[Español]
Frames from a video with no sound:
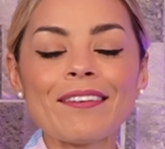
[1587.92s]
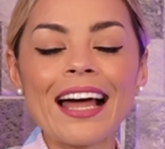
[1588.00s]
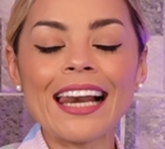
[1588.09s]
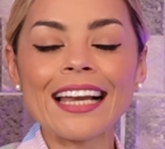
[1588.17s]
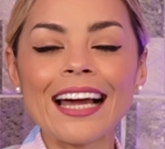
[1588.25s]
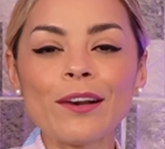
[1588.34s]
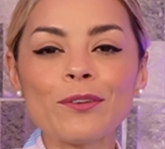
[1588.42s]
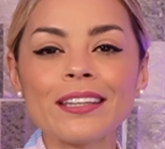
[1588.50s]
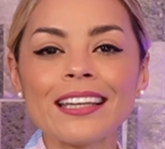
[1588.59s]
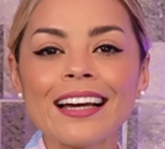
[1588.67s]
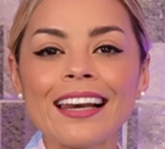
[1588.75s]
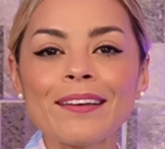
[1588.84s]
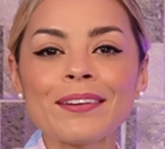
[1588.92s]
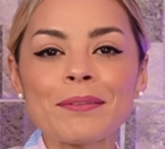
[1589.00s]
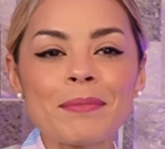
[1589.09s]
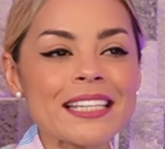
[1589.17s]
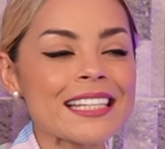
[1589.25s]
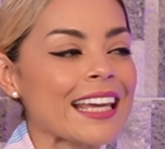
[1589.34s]
valga lo que diga la
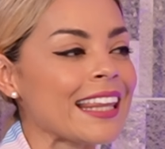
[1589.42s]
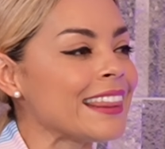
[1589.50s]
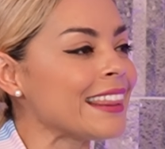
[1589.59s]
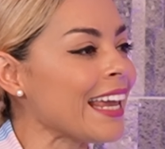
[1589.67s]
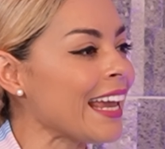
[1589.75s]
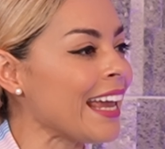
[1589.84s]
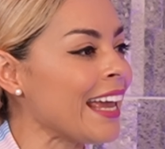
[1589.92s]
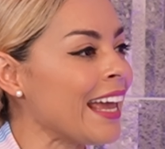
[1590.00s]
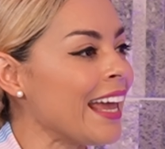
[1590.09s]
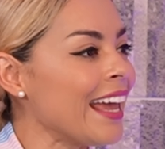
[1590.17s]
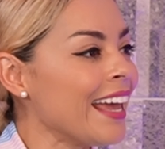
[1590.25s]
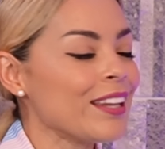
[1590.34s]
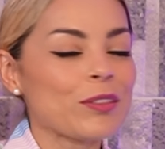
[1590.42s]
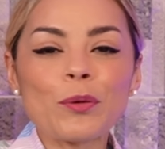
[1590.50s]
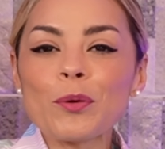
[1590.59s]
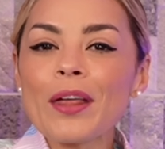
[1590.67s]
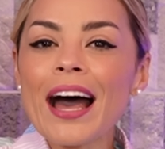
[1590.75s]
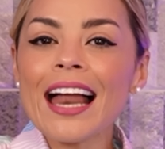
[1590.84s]
demás gente.
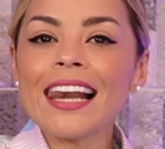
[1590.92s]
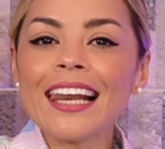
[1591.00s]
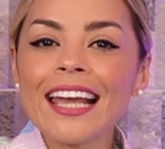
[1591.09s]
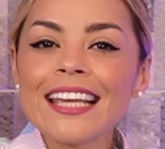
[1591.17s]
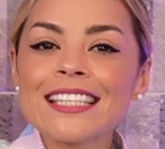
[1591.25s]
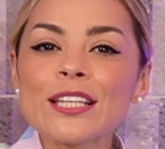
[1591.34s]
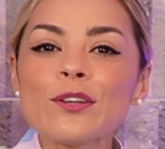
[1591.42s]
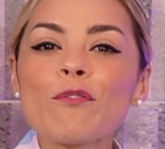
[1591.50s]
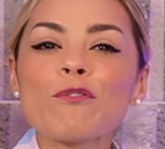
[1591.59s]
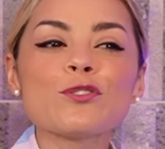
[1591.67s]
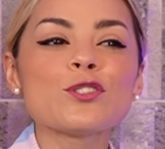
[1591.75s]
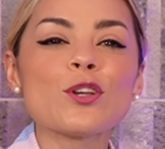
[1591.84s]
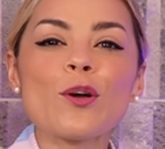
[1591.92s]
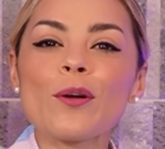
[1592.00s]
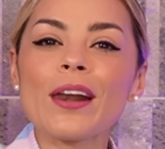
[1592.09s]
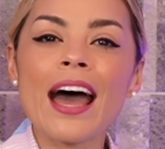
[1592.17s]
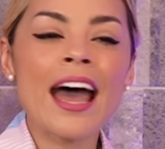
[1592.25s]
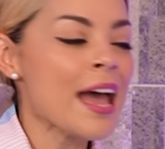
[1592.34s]
Tú dale y si no
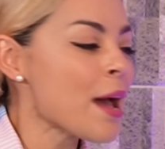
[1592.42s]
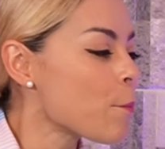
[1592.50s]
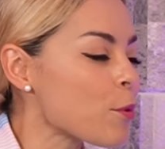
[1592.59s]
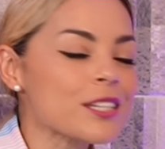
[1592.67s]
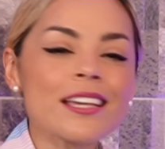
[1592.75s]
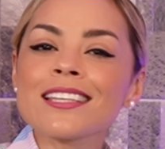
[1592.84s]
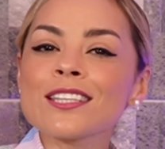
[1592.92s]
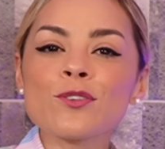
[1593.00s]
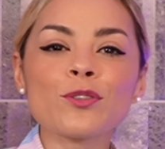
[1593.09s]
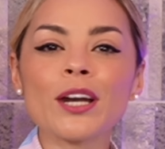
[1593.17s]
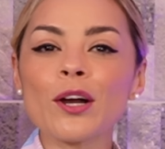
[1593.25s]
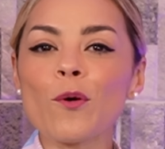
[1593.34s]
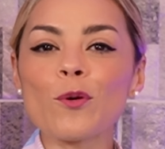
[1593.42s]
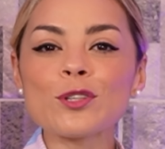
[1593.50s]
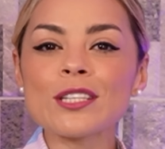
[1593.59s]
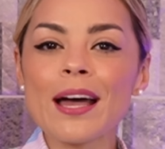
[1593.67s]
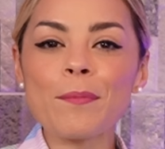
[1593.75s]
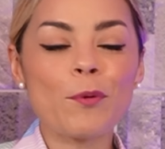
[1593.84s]
funciona, pues haces otra
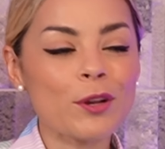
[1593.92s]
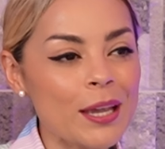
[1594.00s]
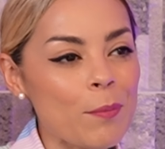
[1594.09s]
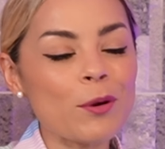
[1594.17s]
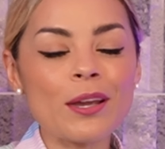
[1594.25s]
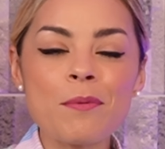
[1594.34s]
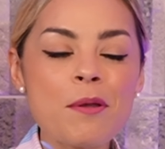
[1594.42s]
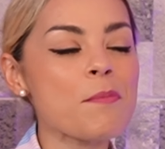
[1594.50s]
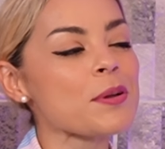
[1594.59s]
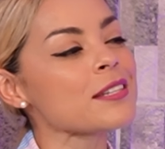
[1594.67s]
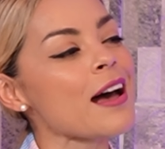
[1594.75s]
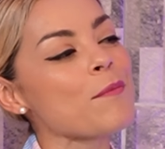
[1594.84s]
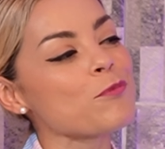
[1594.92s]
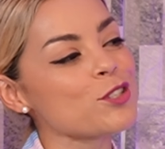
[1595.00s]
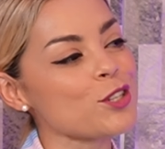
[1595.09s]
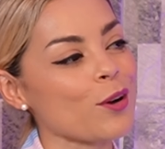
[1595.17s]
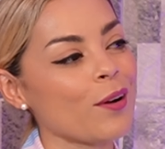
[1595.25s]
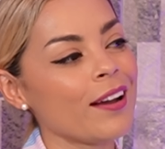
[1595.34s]
cosa. ¿Por qué? Porque a mí me pasaba
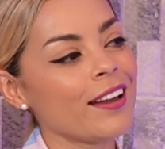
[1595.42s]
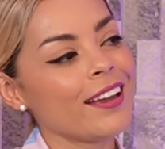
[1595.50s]
mucho.